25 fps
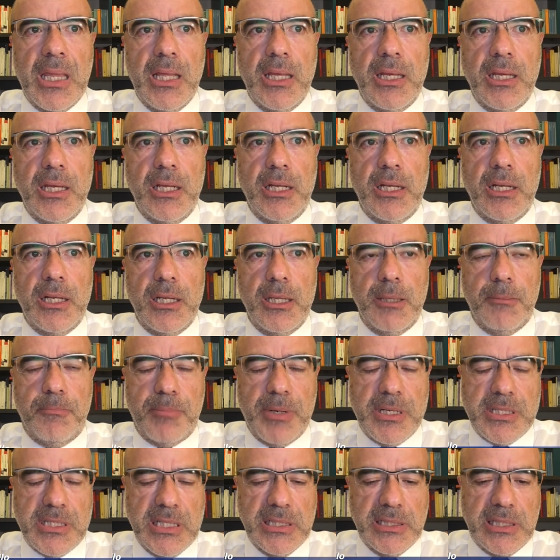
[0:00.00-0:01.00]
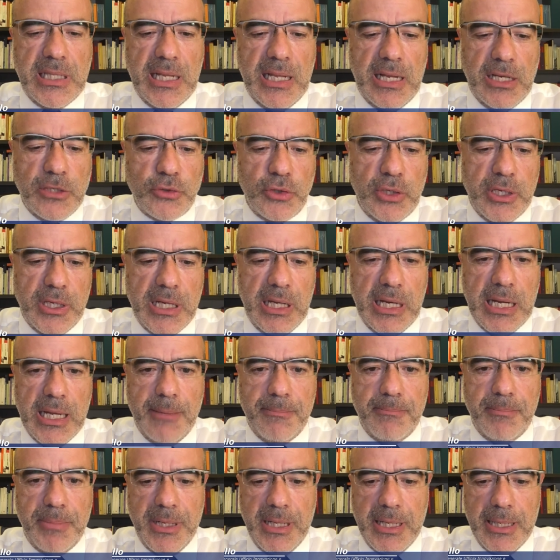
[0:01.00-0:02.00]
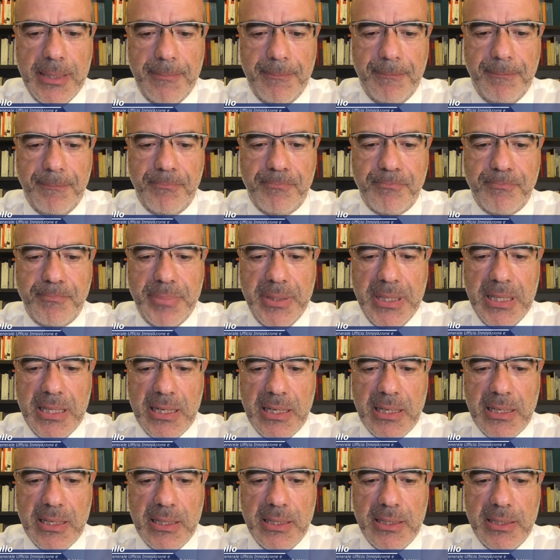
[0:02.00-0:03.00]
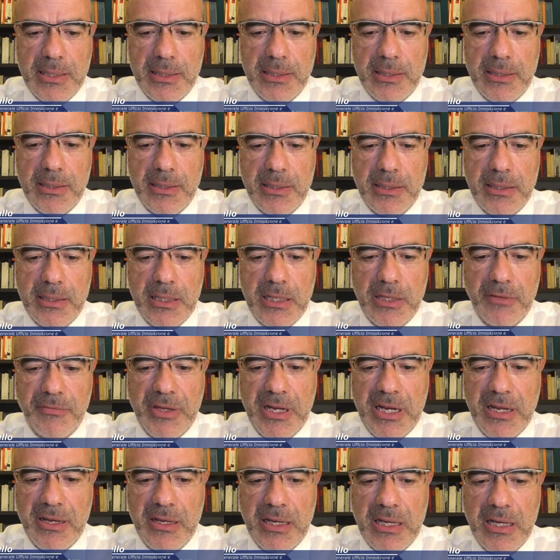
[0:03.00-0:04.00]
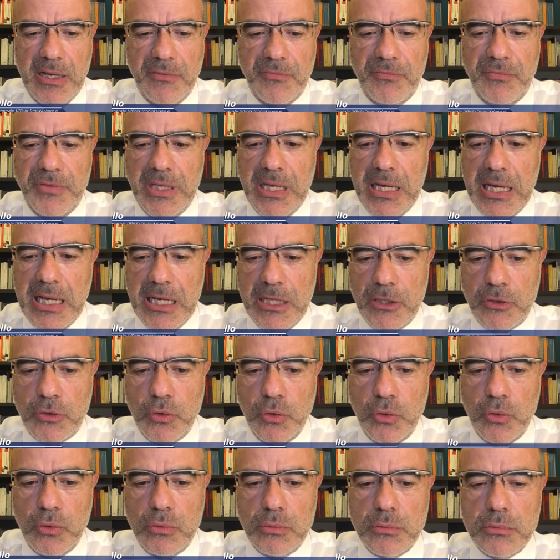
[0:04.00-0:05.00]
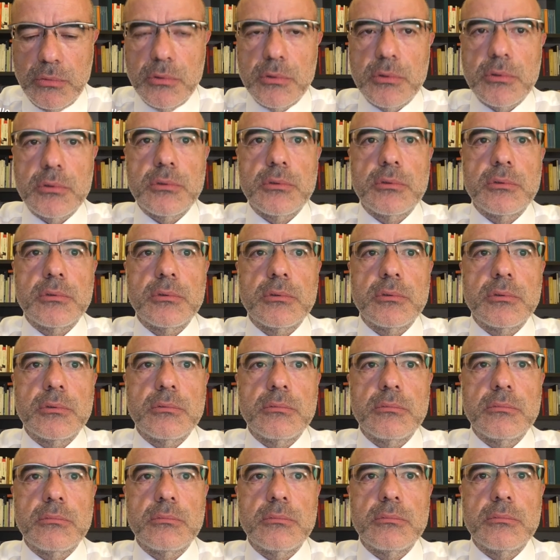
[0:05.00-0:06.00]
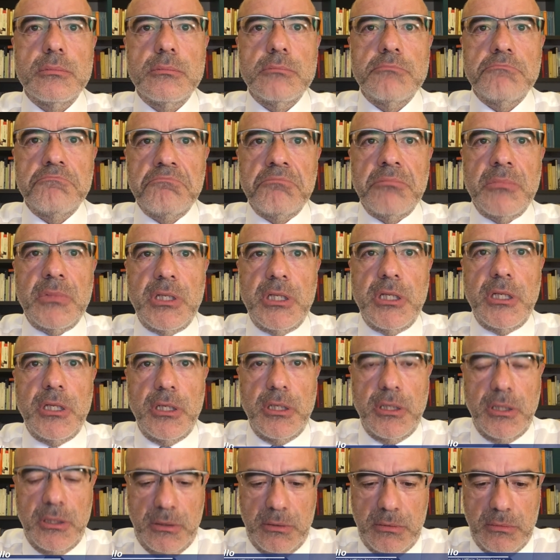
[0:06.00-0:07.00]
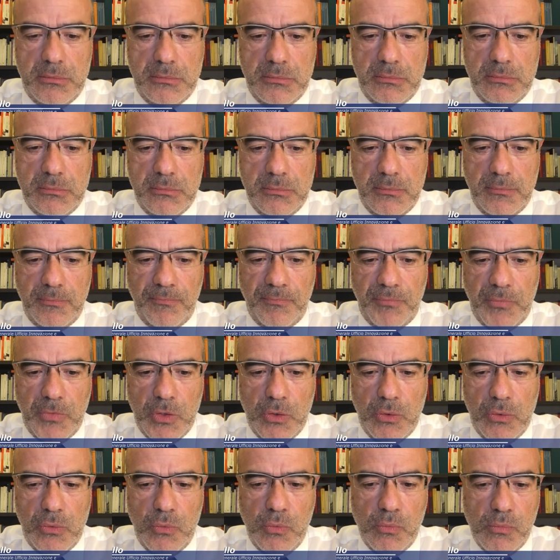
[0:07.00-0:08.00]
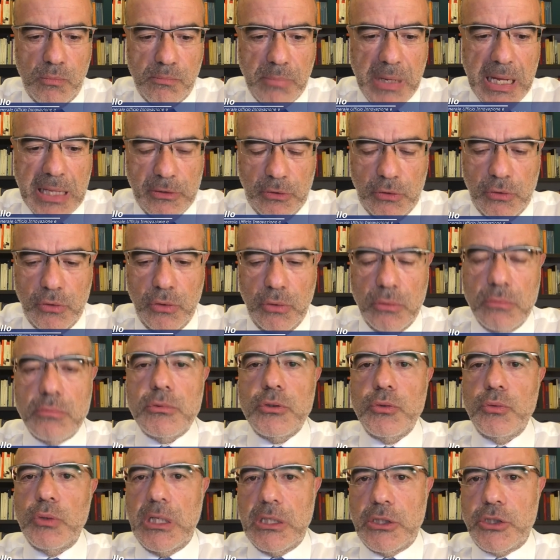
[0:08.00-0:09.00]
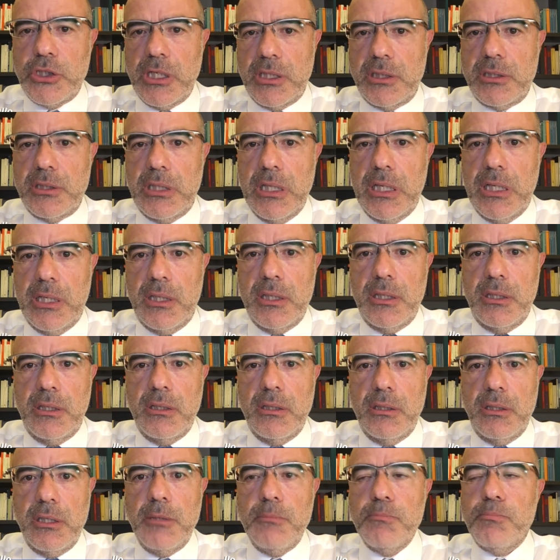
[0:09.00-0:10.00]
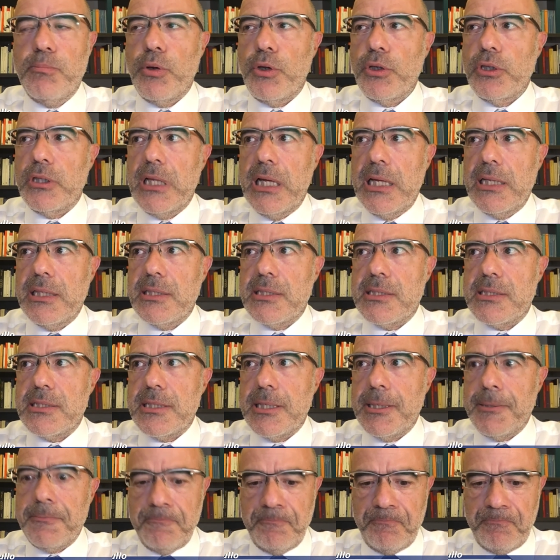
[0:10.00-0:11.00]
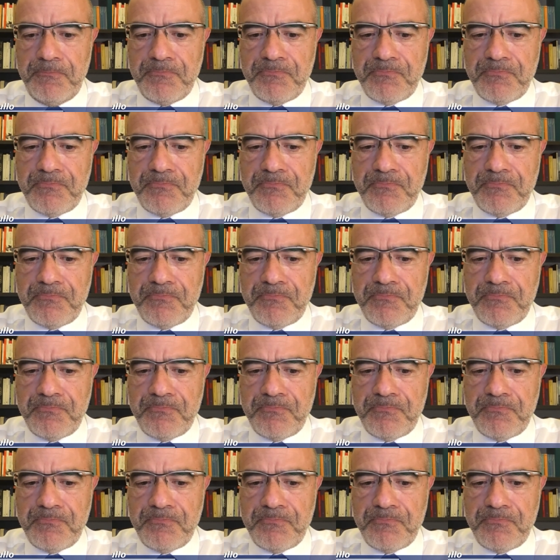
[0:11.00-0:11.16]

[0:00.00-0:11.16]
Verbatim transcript: il Presidente della Regione Calabria per aver avviato eh, il mm, un bando di una certa importanza